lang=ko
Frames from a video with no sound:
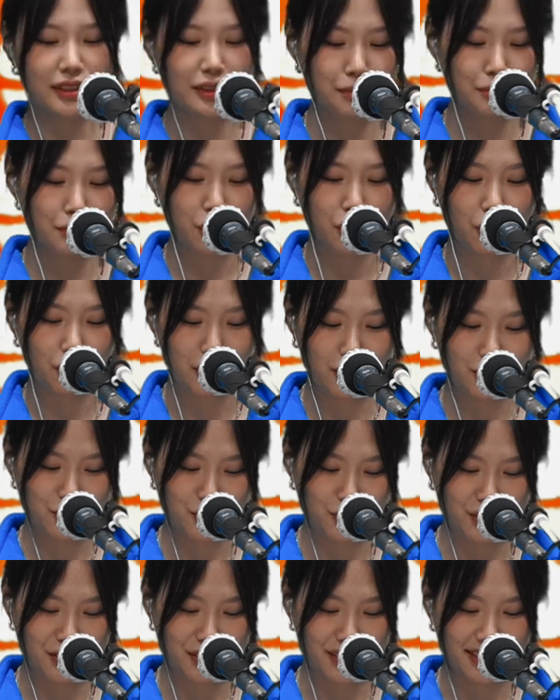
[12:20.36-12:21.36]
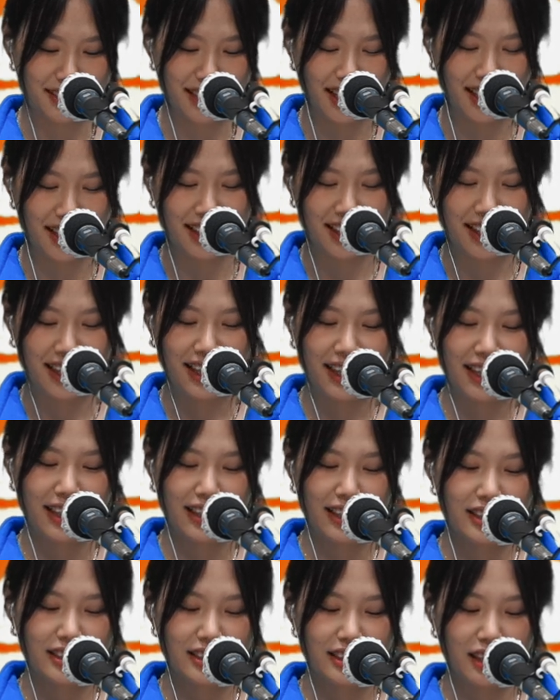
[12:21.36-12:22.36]
물어봐 주셨는데
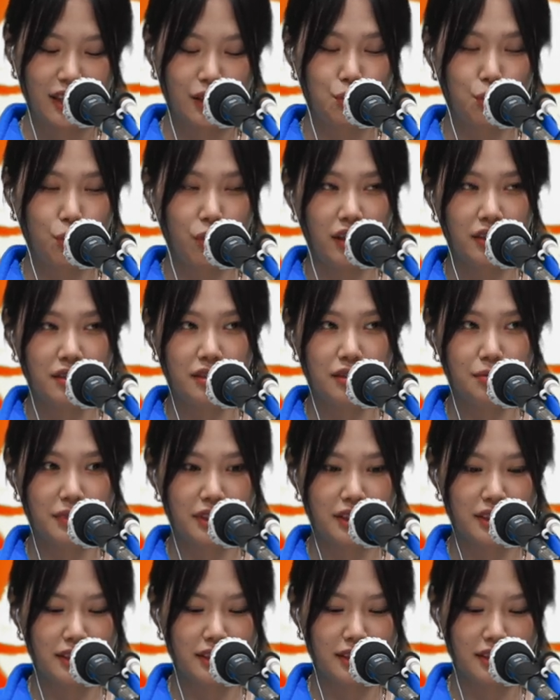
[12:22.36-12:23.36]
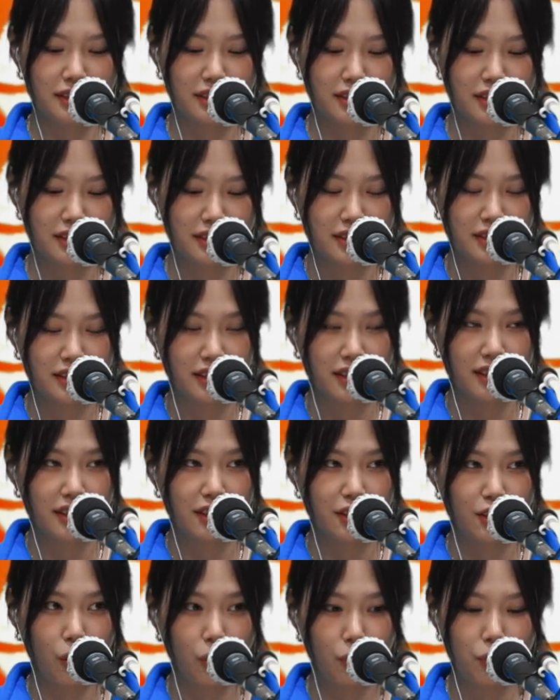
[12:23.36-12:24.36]
제가 좋아하는 음식은
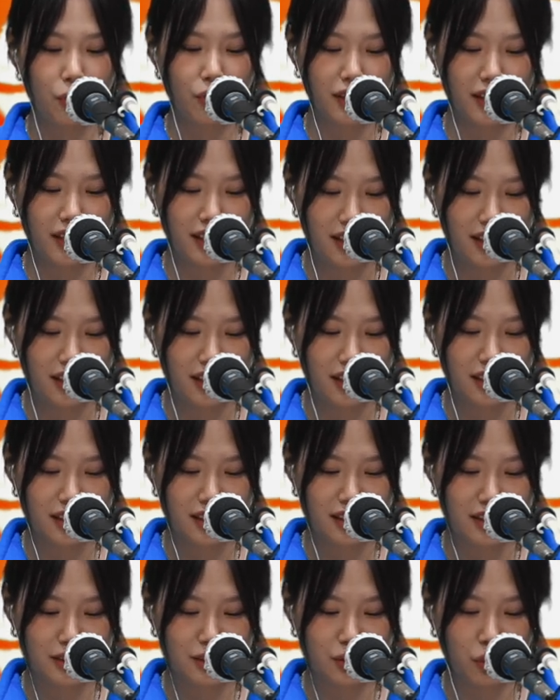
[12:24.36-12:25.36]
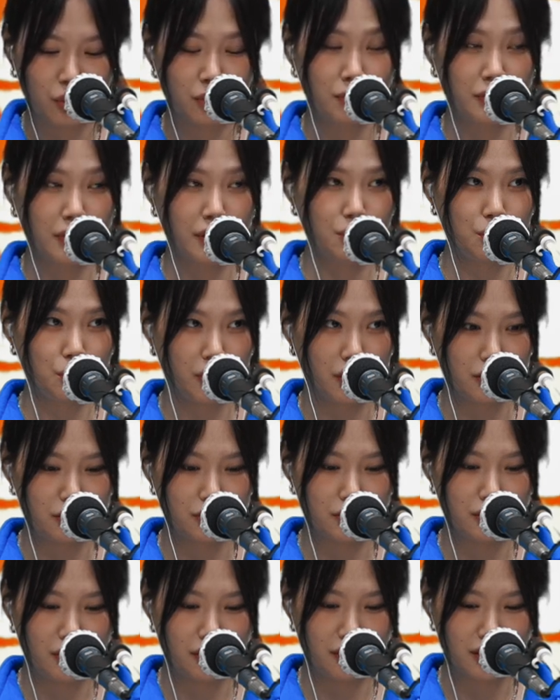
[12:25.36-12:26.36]
떡볶이를 정말
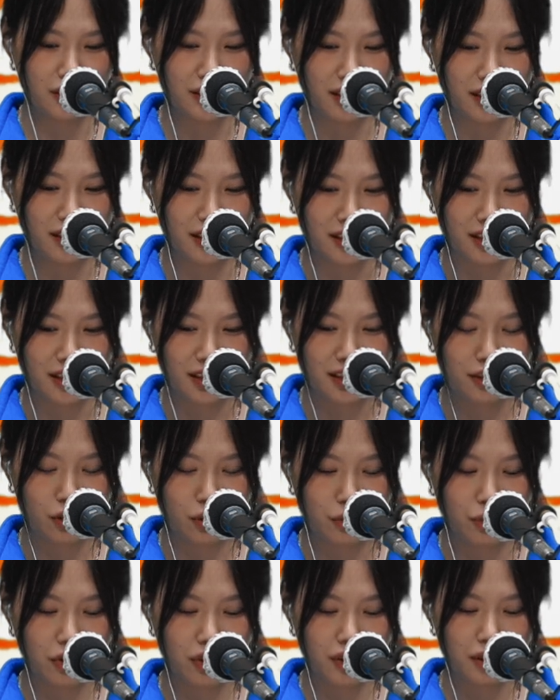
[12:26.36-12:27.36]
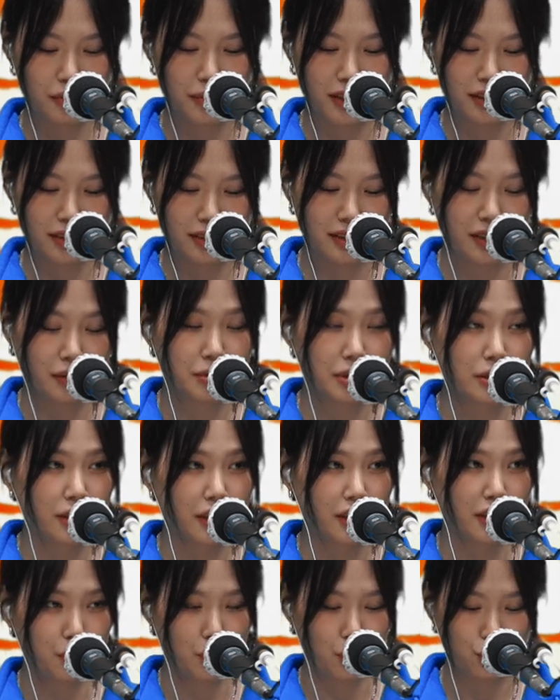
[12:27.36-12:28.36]
좋아하고요. 그냥 떡볶이만
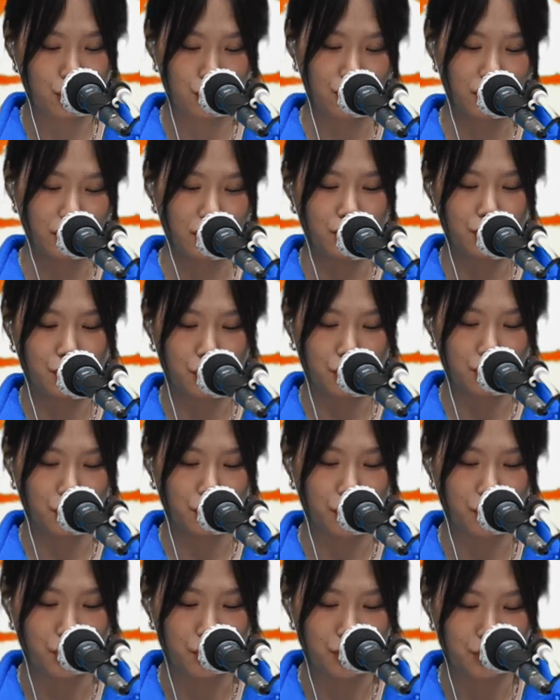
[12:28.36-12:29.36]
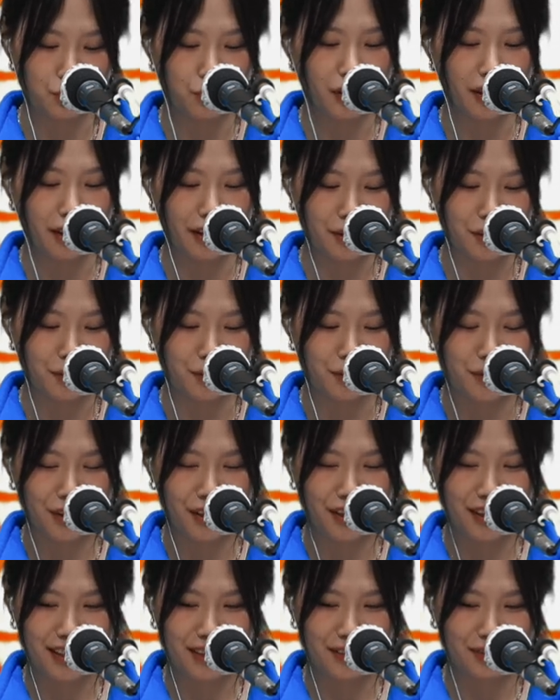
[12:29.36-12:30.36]
삼시세끼 먹을 수 있을 정도로 좋아해요.
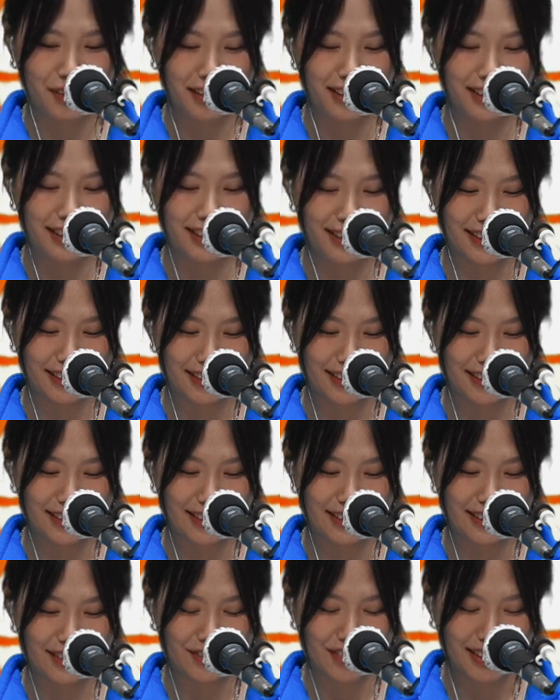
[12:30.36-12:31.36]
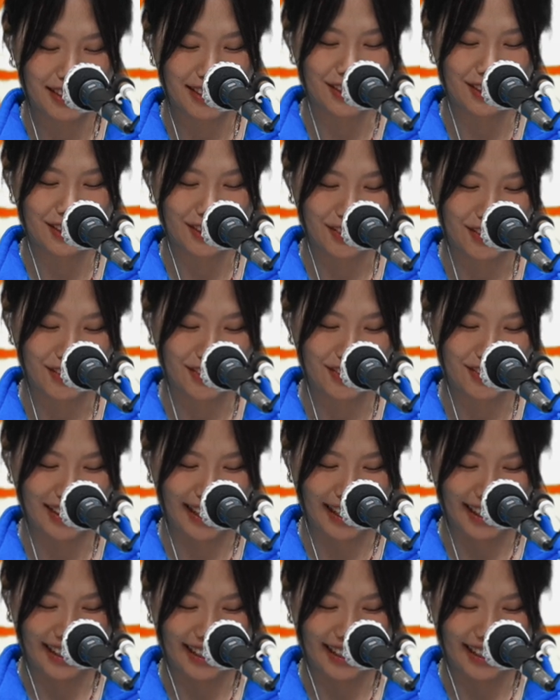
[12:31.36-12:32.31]
맛있 맛있죠. 네.